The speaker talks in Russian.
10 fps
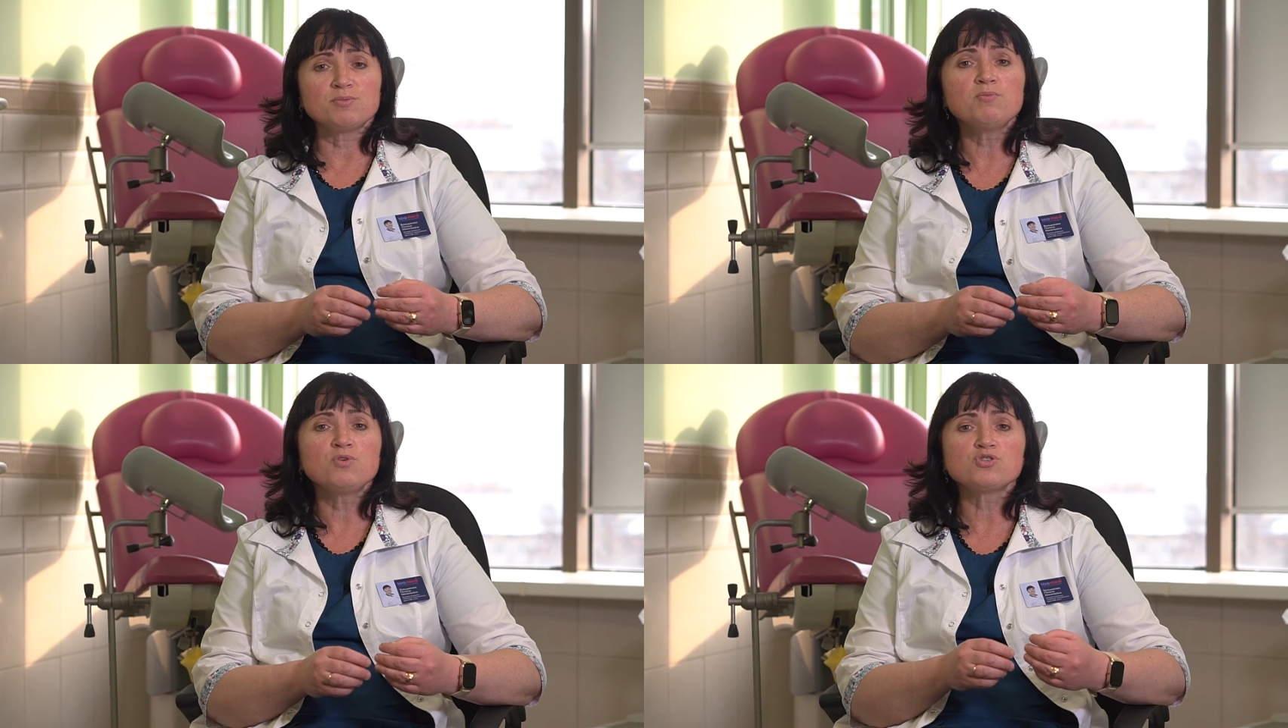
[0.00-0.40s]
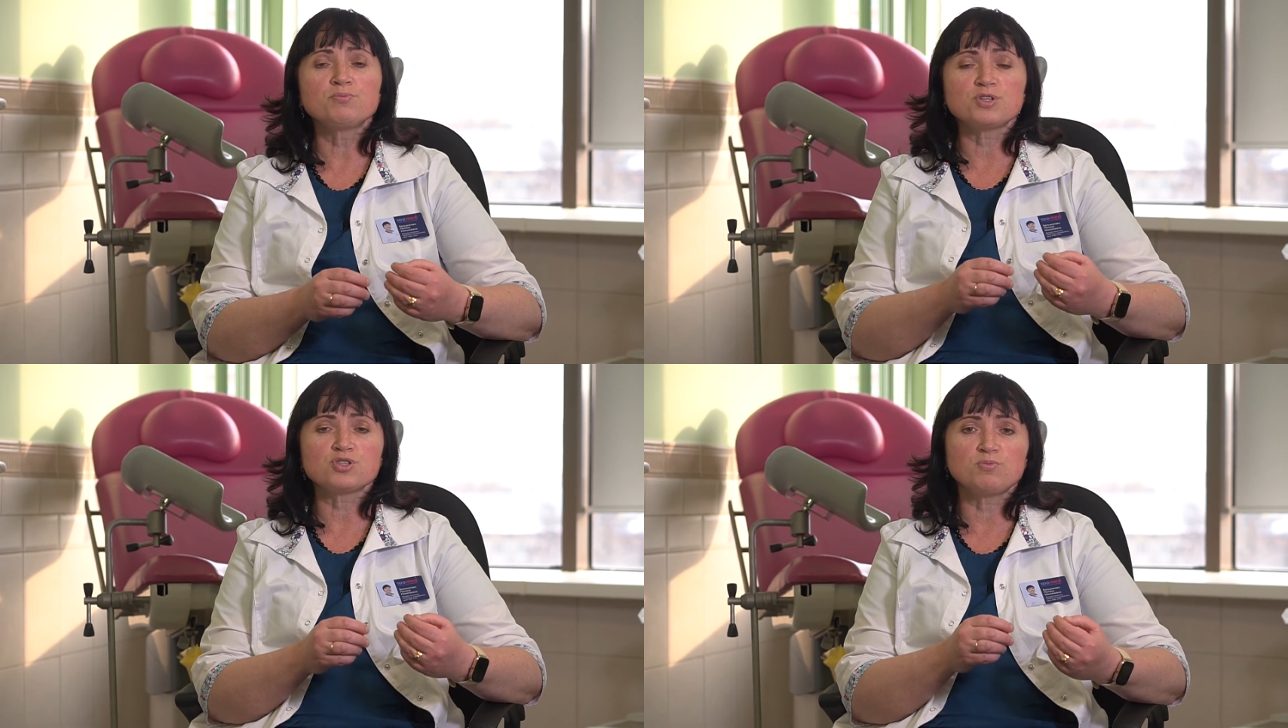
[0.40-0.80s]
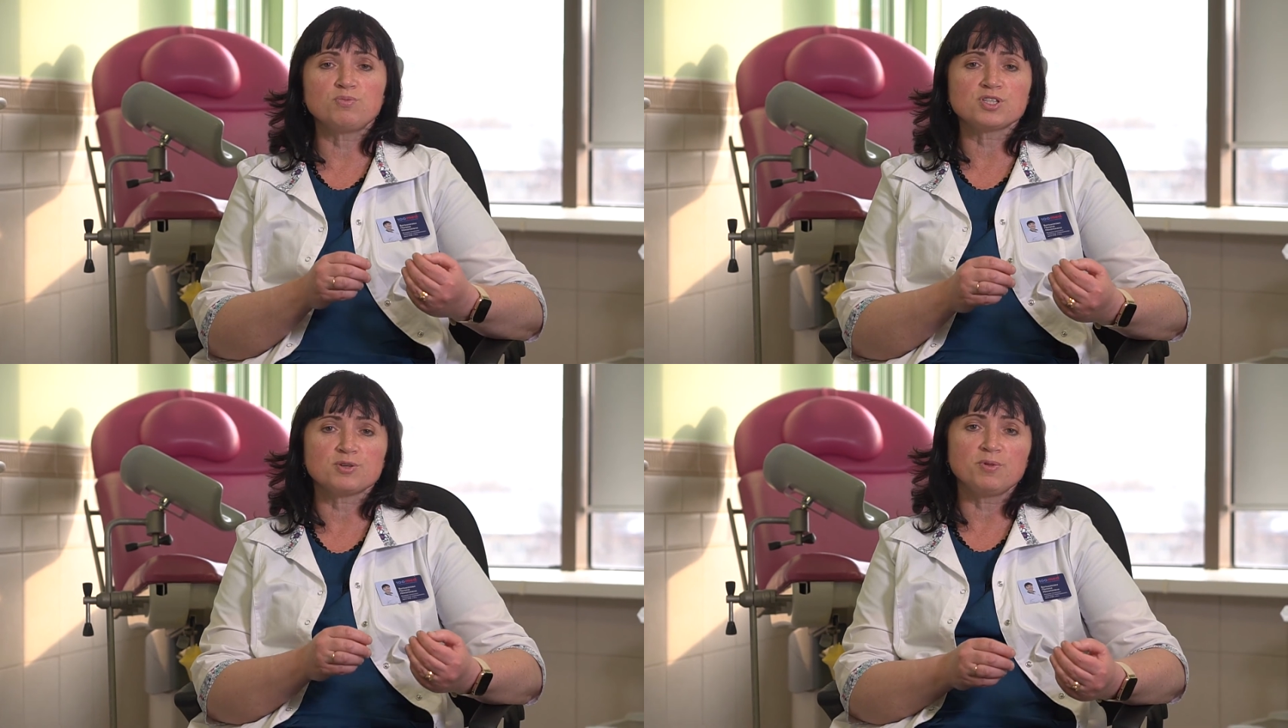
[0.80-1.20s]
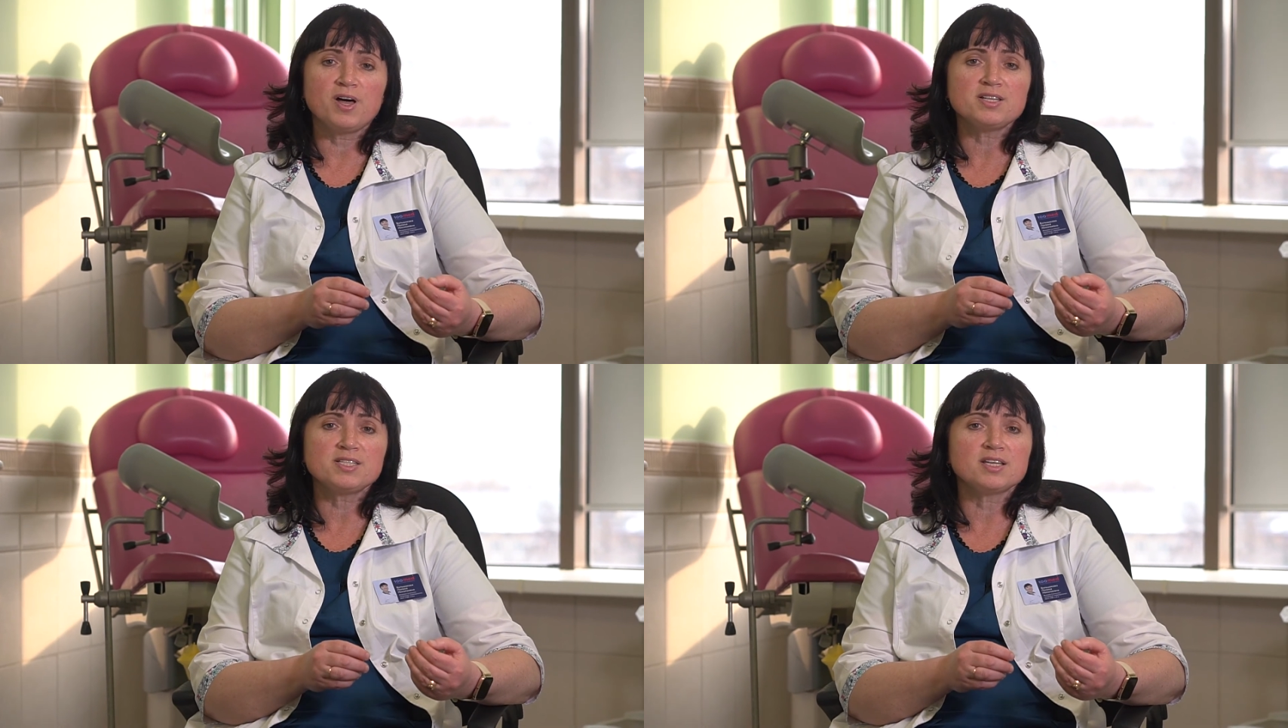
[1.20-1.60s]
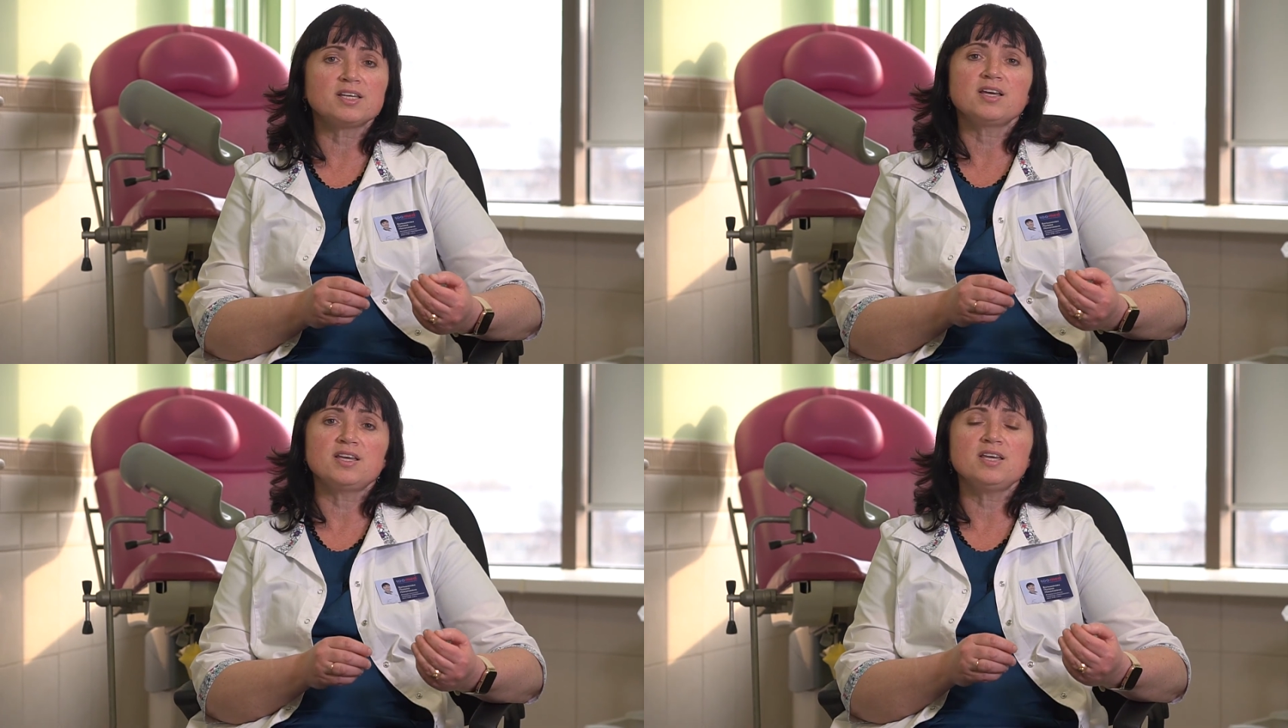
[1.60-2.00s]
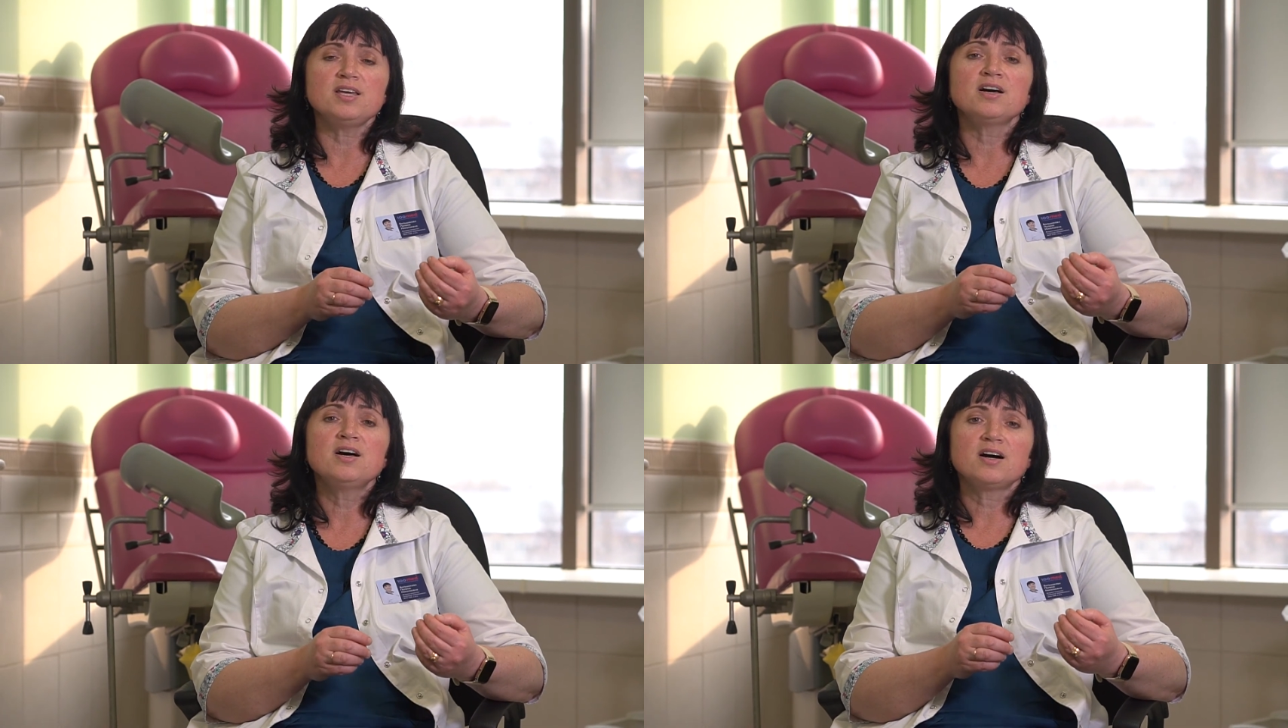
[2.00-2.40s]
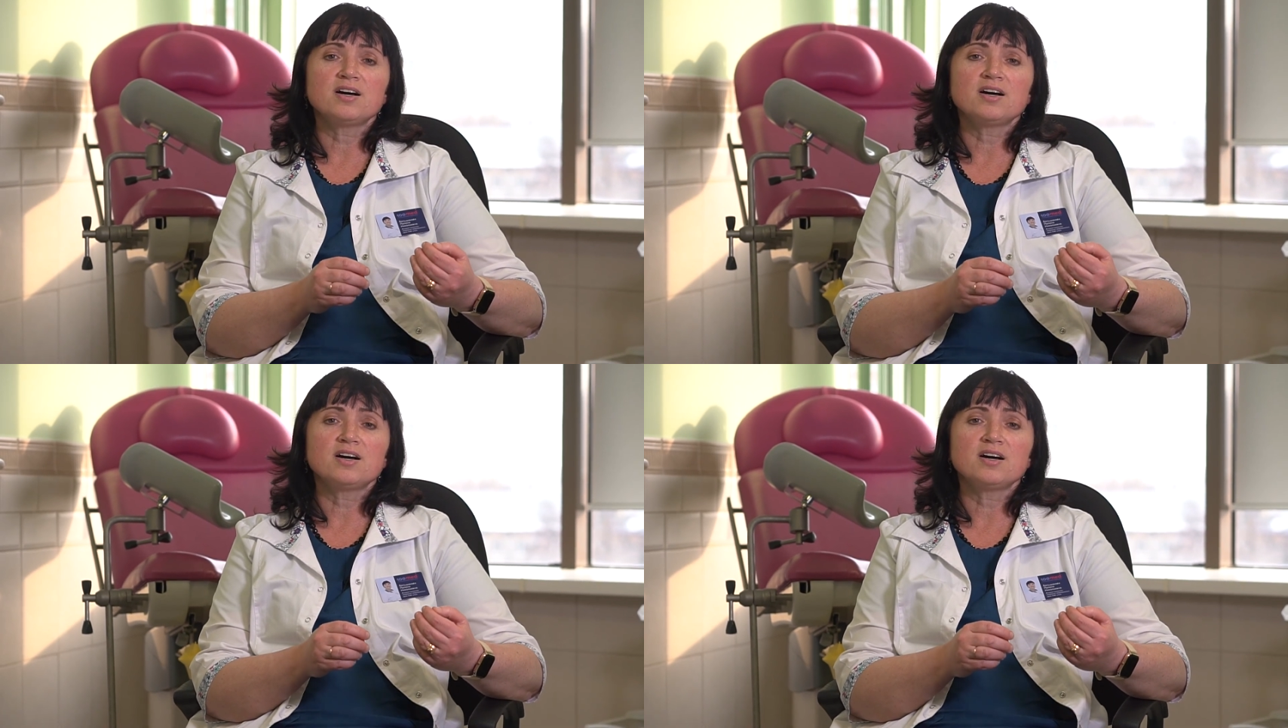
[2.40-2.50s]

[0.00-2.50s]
мы можем приступить к пластике и э,